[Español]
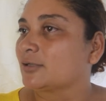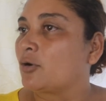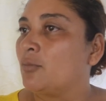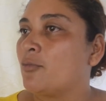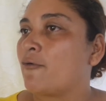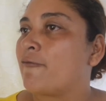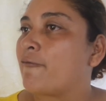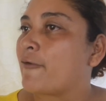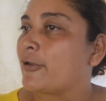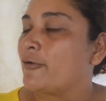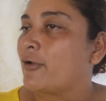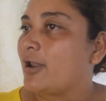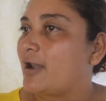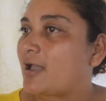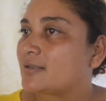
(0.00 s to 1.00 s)
cómo
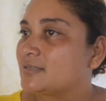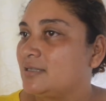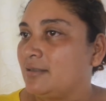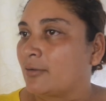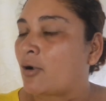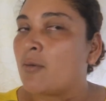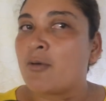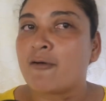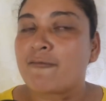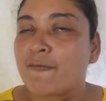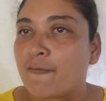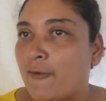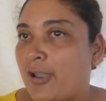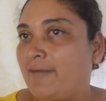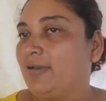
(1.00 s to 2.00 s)
fueron el cómo
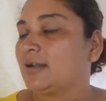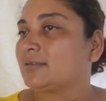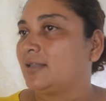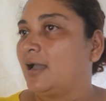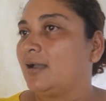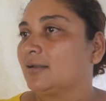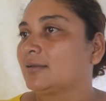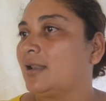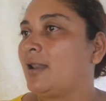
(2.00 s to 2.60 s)
fue, ¿verdad?